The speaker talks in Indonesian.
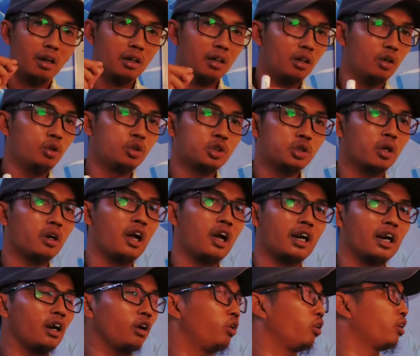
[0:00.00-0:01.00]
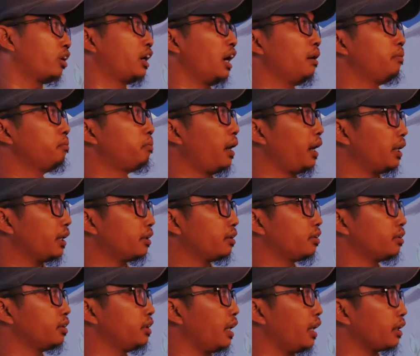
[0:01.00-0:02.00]
uh, unsur hara logam
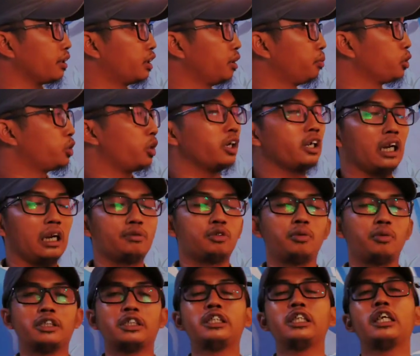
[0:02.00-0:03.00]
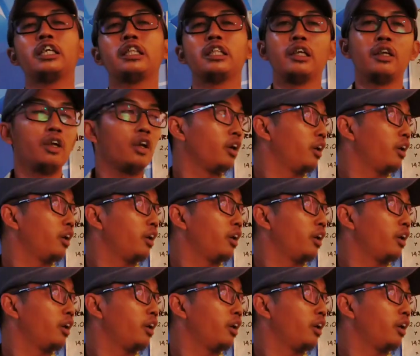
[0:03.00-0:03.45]
baik yang dibutuhkan dalam jumlah sedikit.